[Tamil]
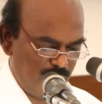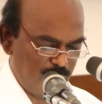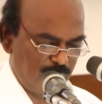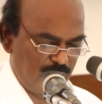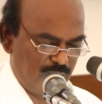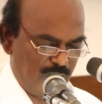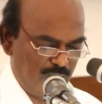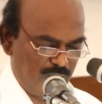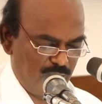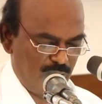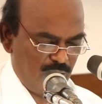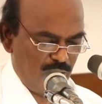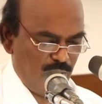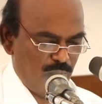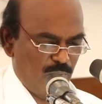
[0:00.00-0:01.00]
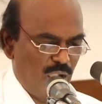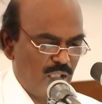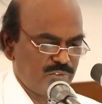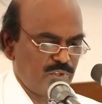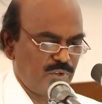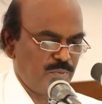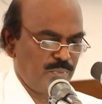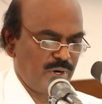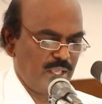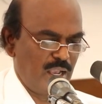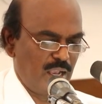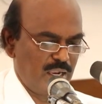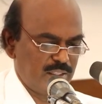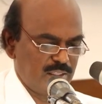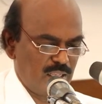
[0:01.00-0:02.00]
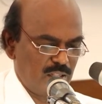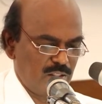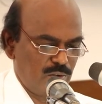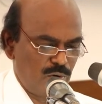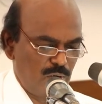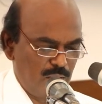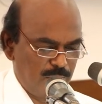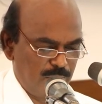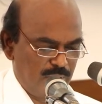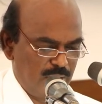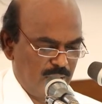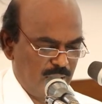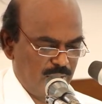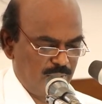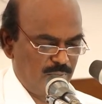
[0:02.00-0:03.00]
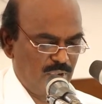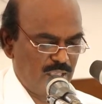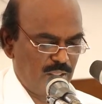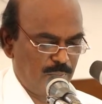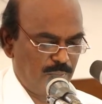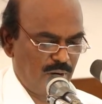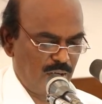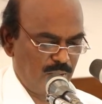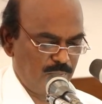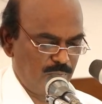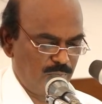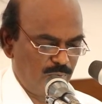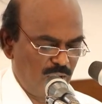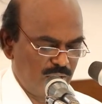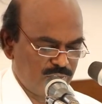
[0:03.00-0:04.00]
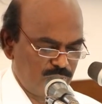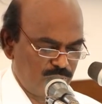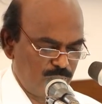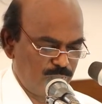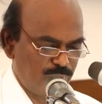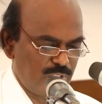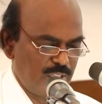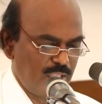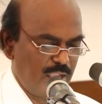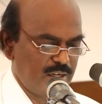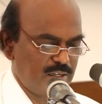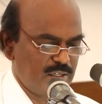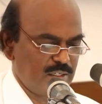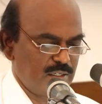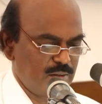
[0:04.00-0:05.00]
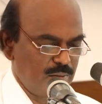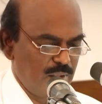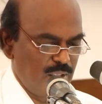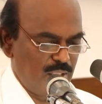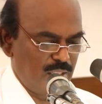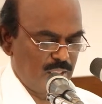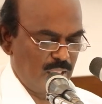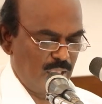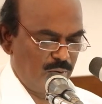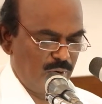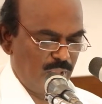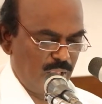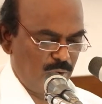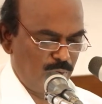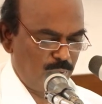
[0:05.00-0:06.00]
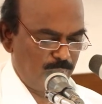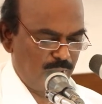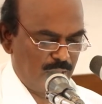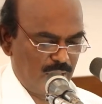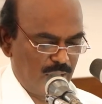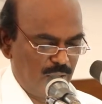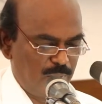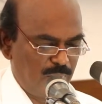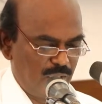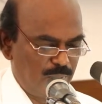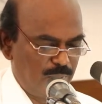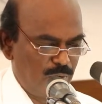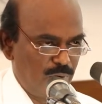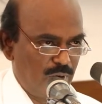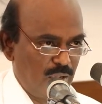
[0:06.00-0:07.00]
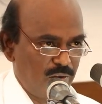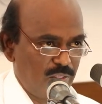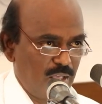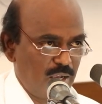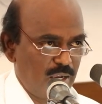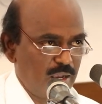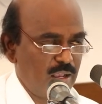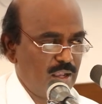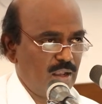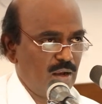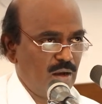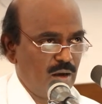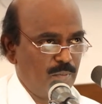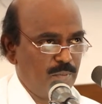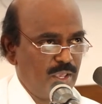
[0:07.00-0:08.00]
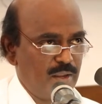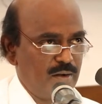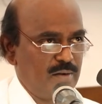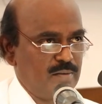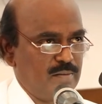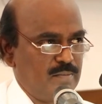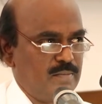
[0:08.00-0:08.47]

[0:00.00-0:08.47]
என்பதே வாசிக்கும்படியாக தெரிந்து கொள்ளப்பட்ட வேத பாடம் வாசித்து முடிந்தாயிற்று தேவனே உமக்கே மகிமை உண்டாவதாக ஆமேன்